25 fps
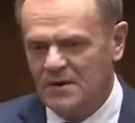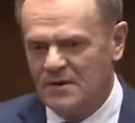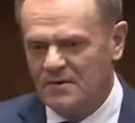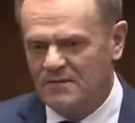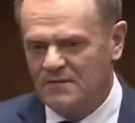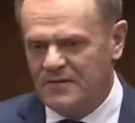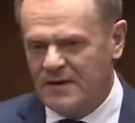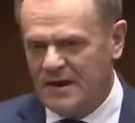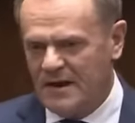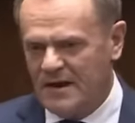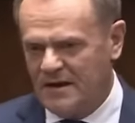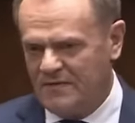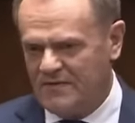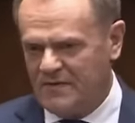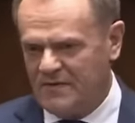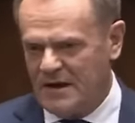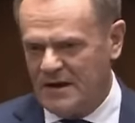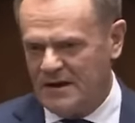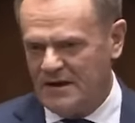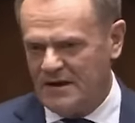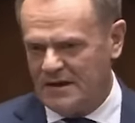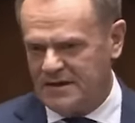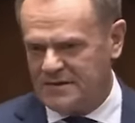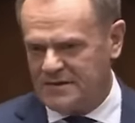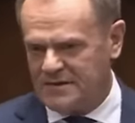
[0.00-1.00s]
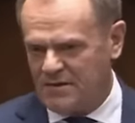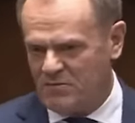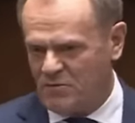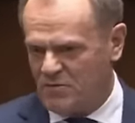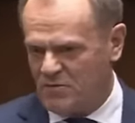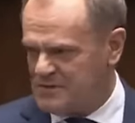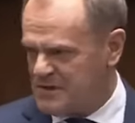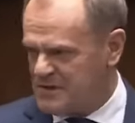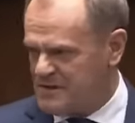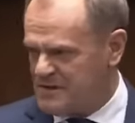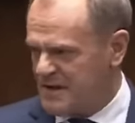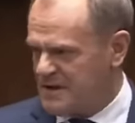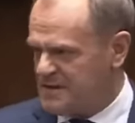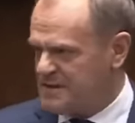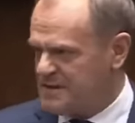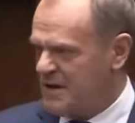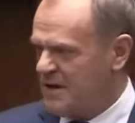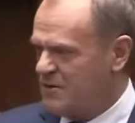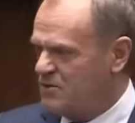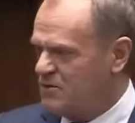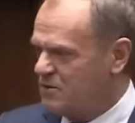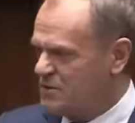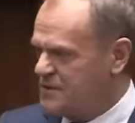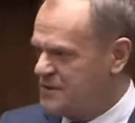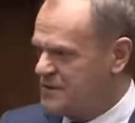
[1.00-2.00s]
wiele, wiele lat temu przez Jacka
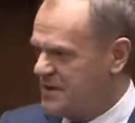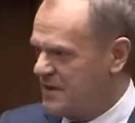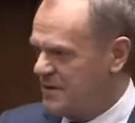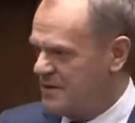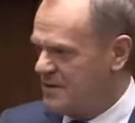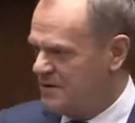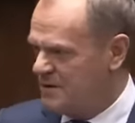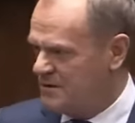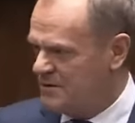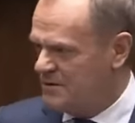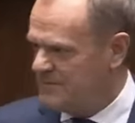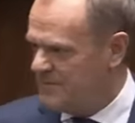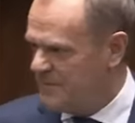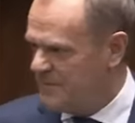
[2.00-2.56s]
Kurskiego.